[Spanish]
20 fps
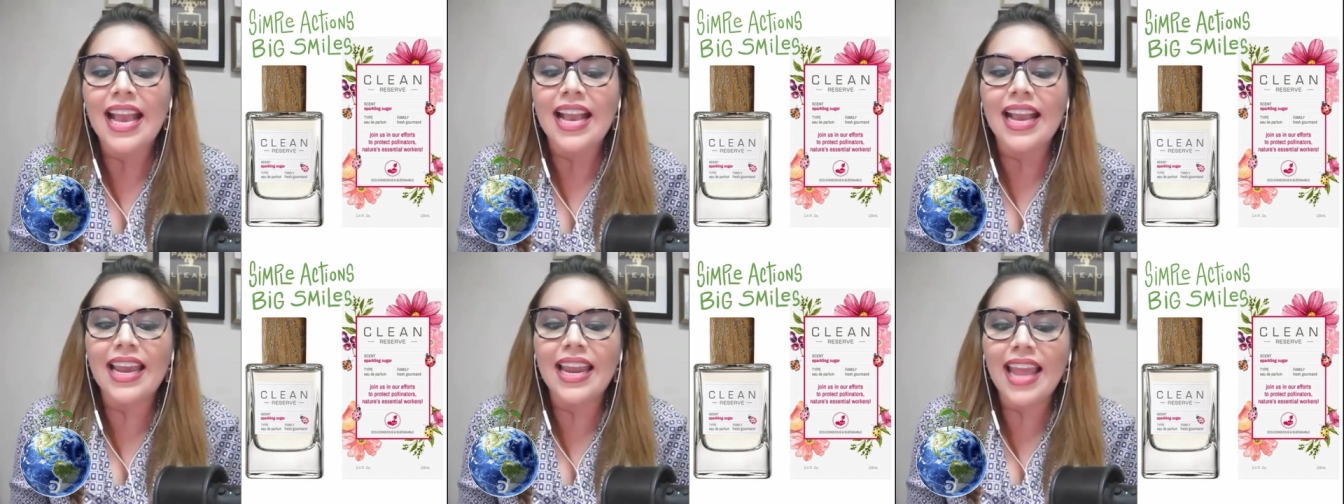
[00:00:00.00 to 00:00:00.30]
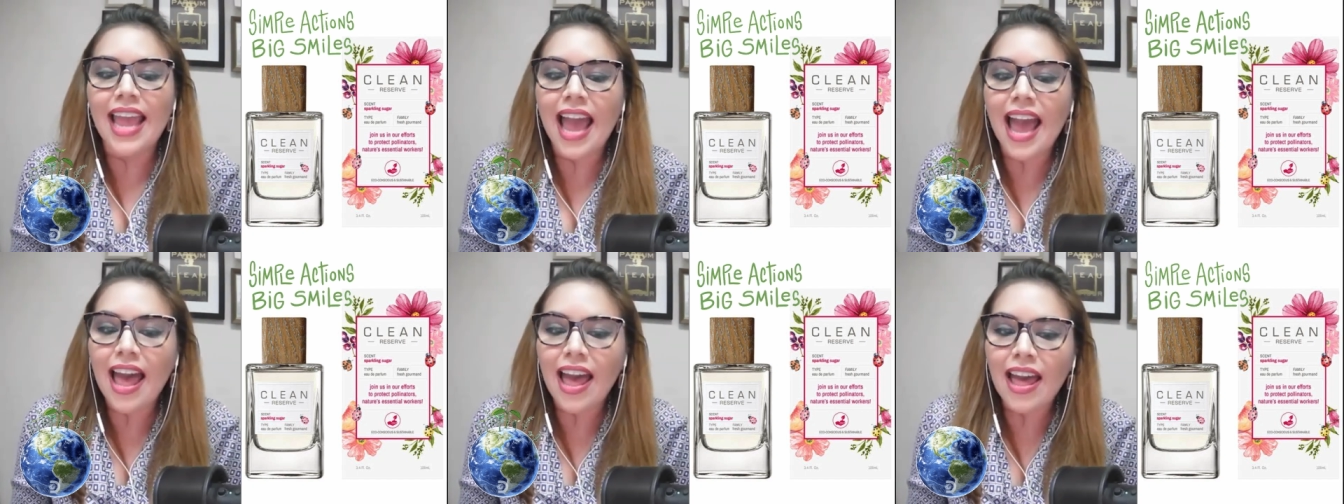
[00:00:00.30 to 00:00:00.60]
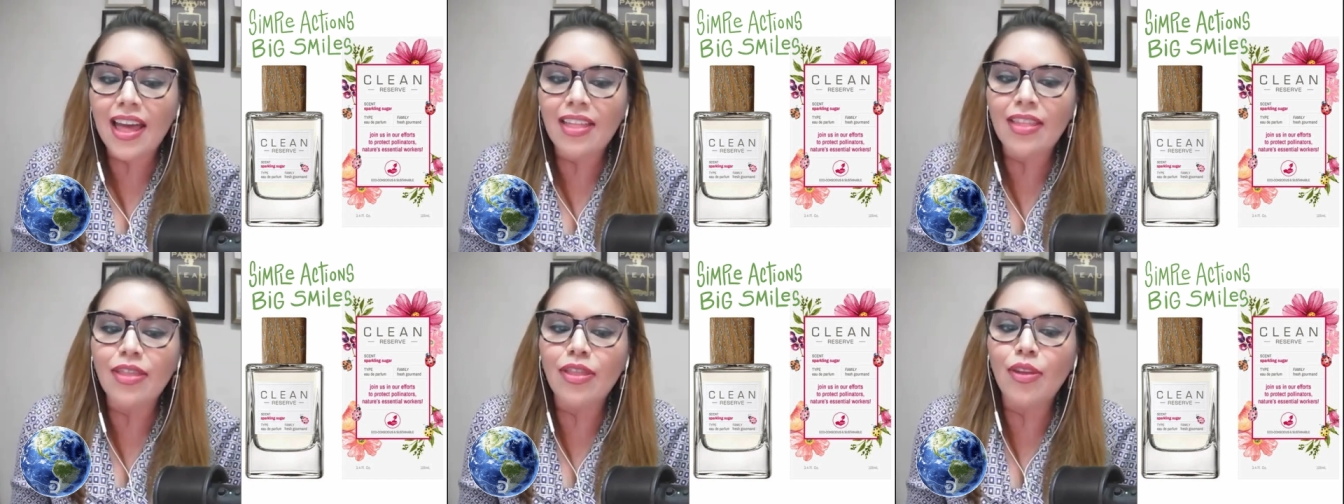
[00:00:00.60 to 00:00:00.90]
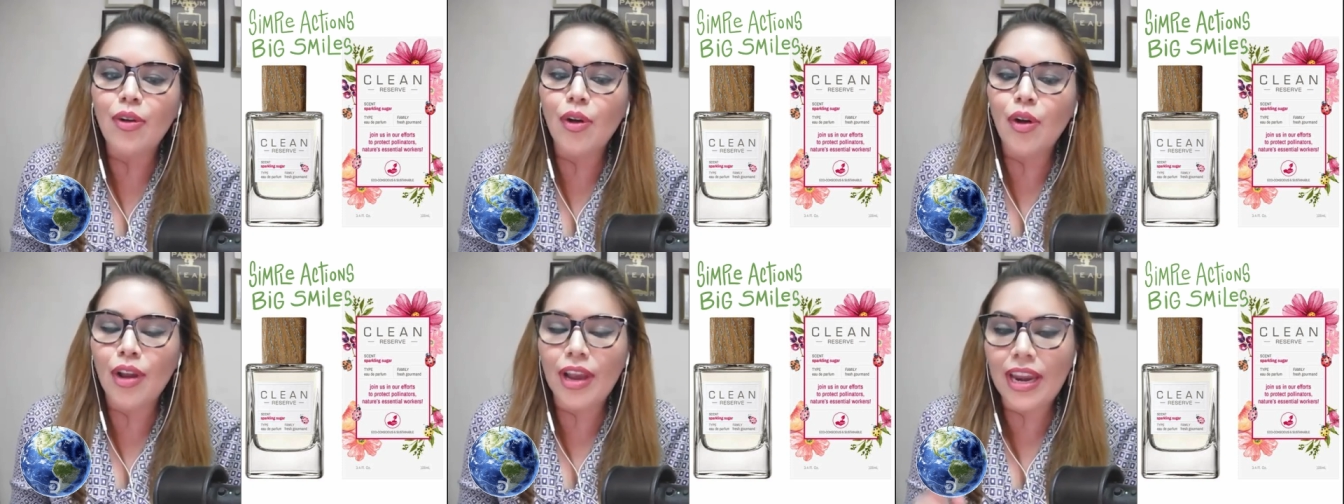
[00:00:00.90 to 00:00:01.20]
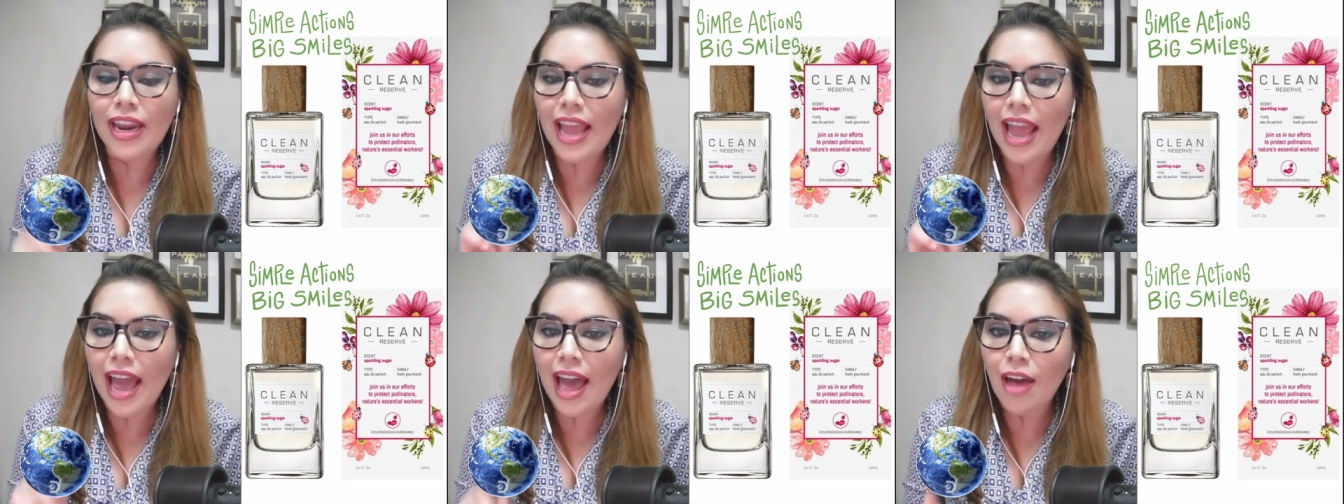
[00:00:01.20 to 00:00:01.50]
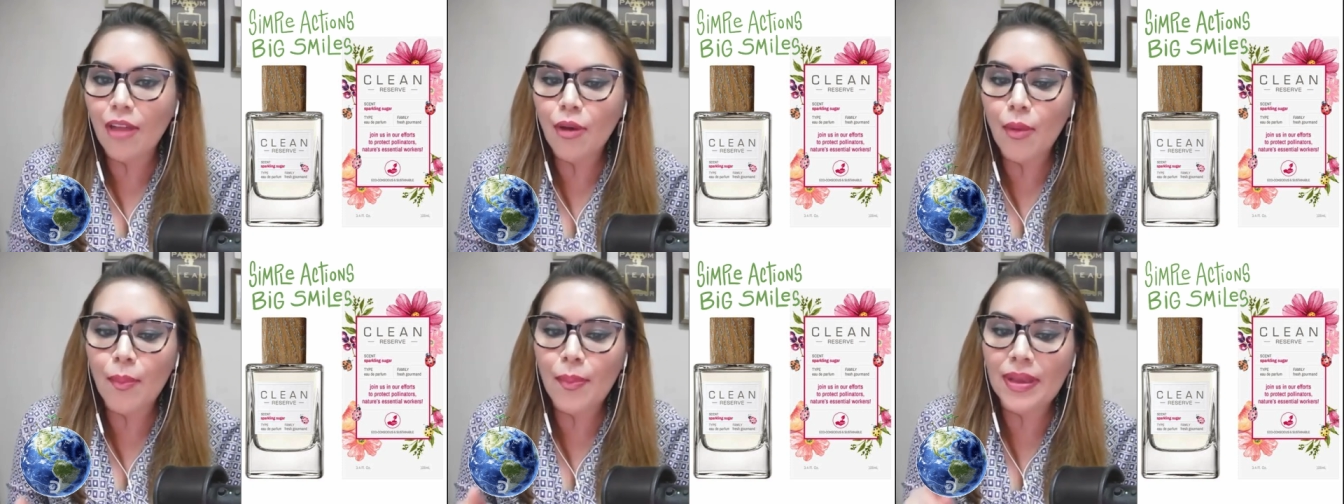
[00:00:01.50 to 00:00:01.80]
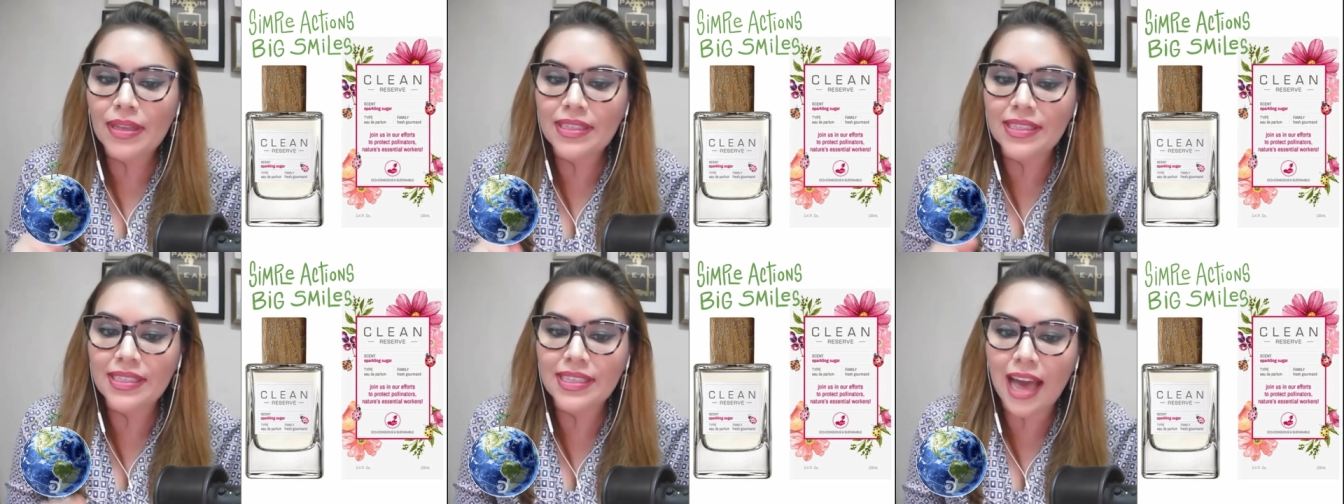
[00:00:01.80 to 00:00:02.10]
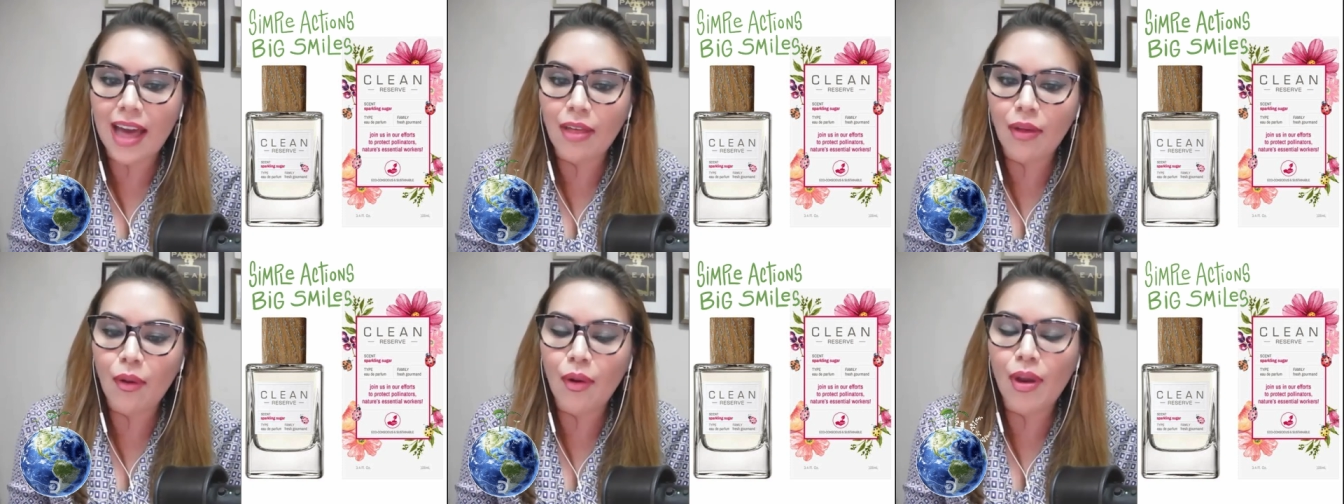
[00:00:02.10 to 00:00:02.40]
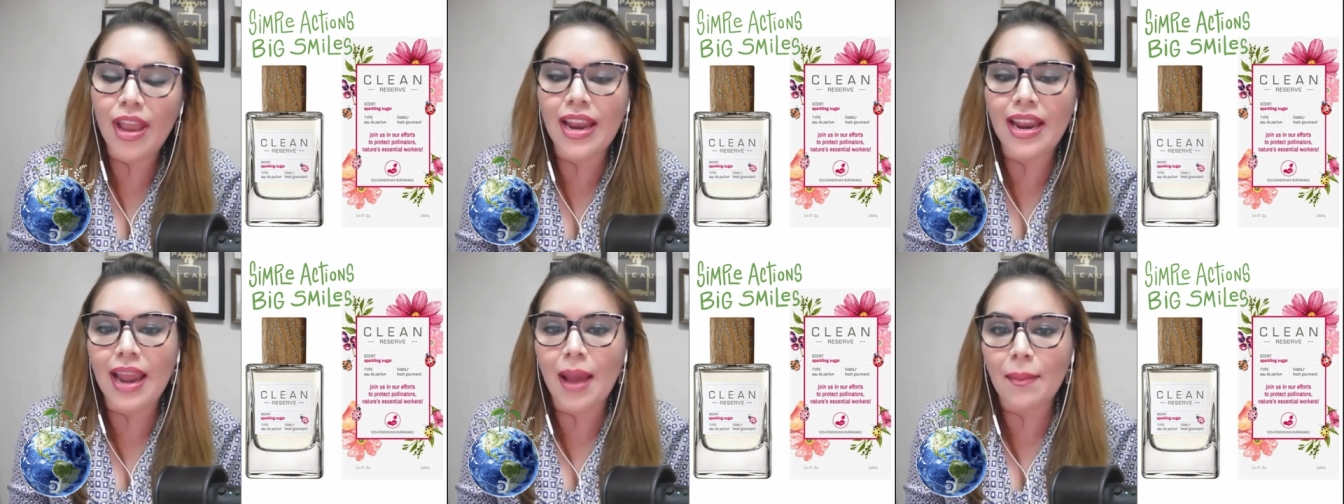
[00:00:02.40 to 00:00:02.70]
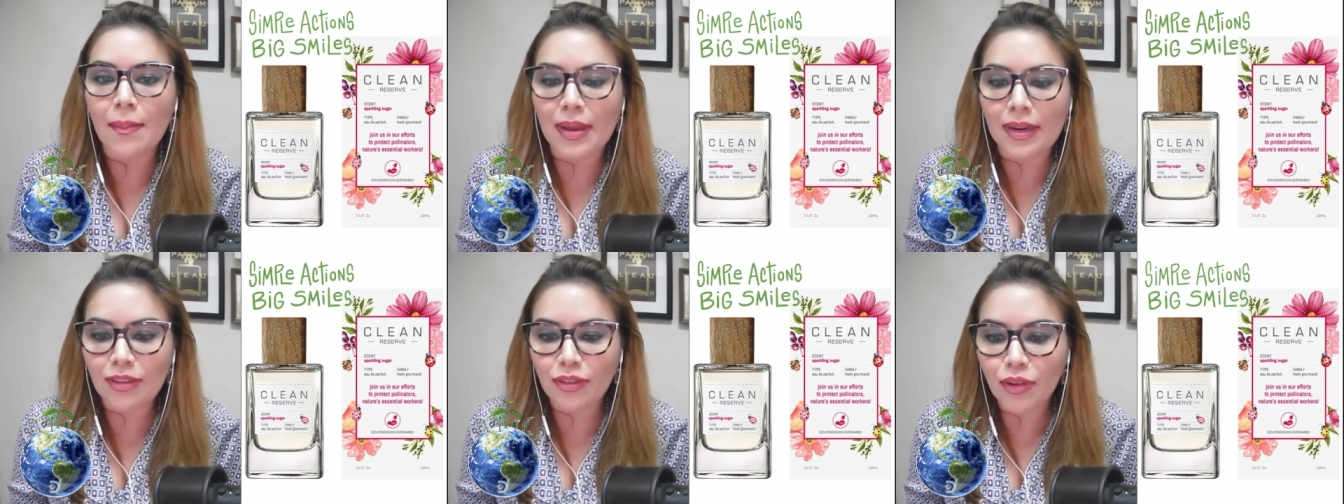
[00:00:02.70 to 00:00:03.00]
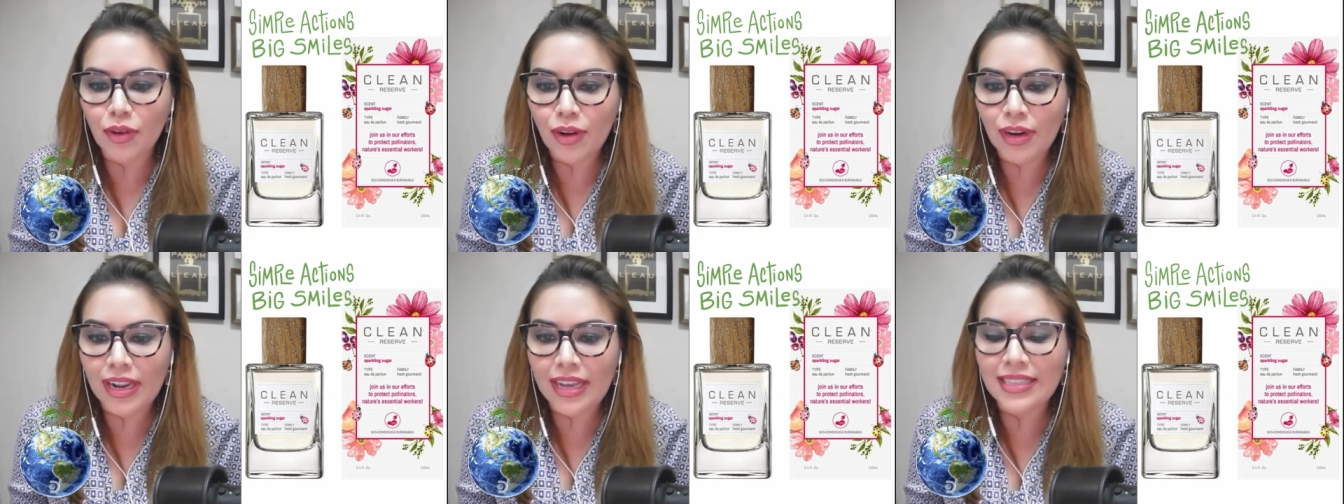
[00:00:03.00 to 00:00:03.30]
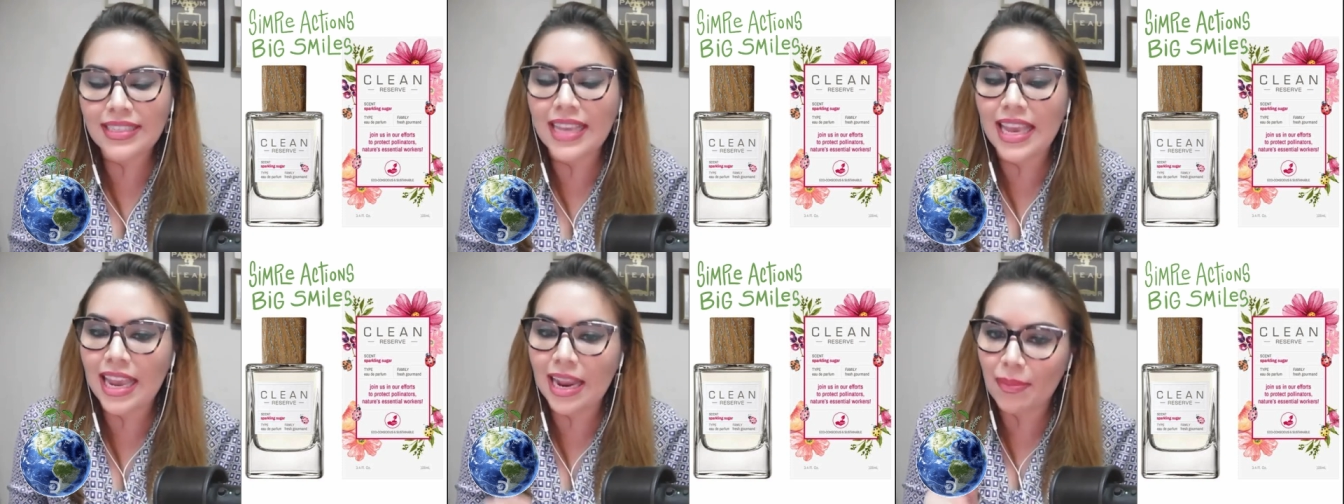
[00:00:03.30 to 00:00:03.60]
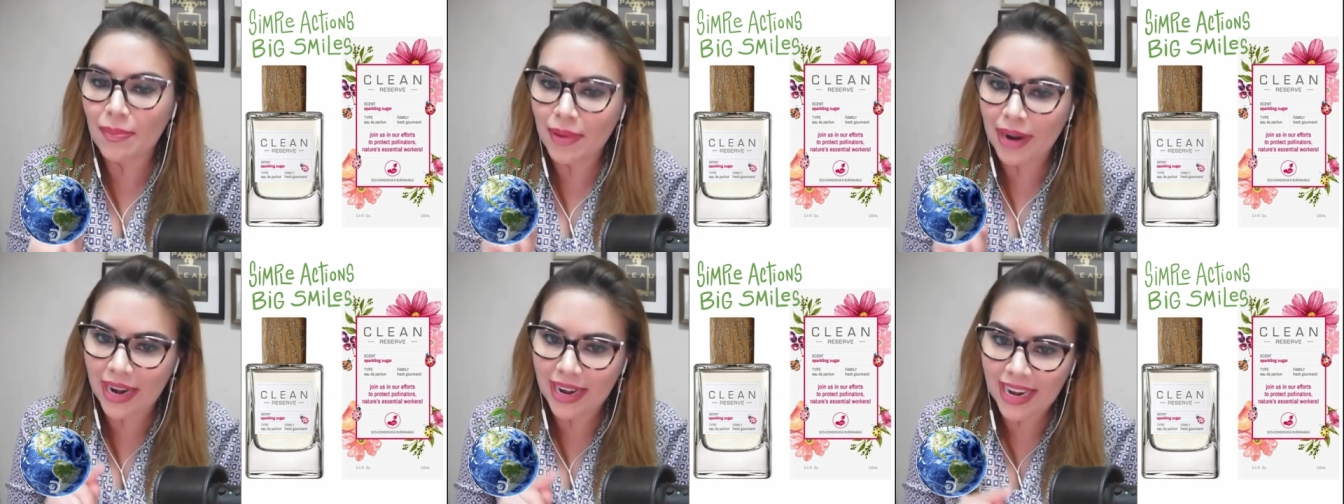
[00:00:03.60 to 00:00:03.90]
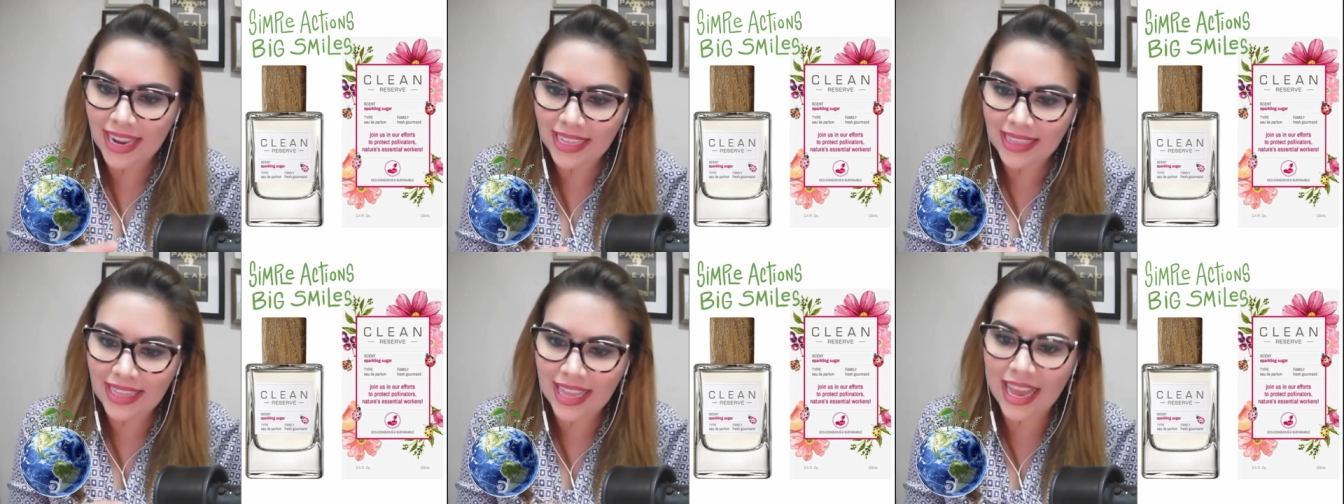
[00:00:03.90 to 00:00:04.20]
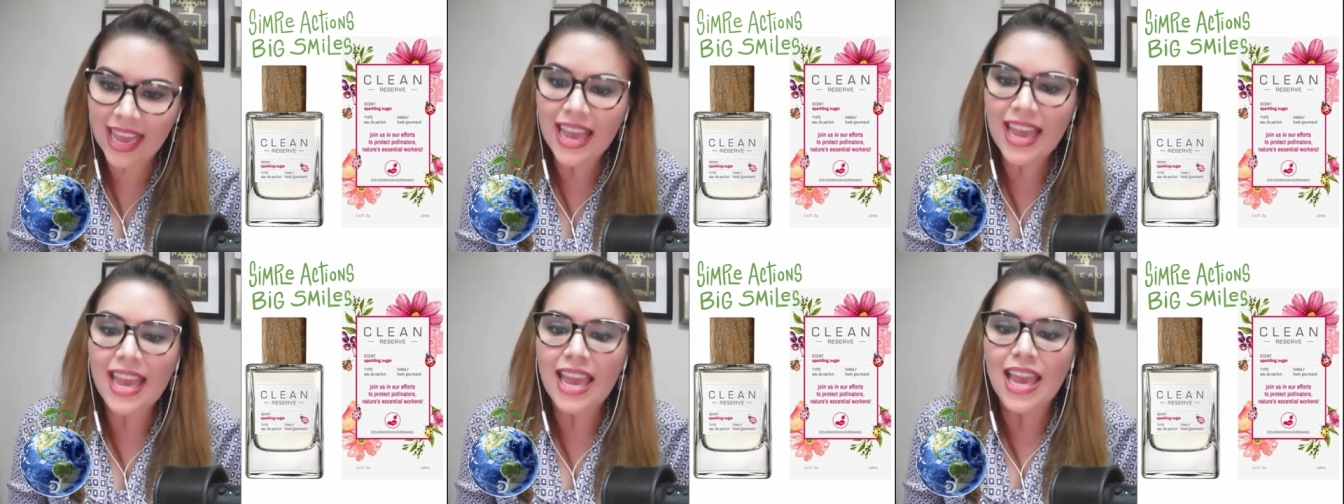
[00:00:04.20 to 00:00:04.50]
creando, creado, pensado en las personas, el planeta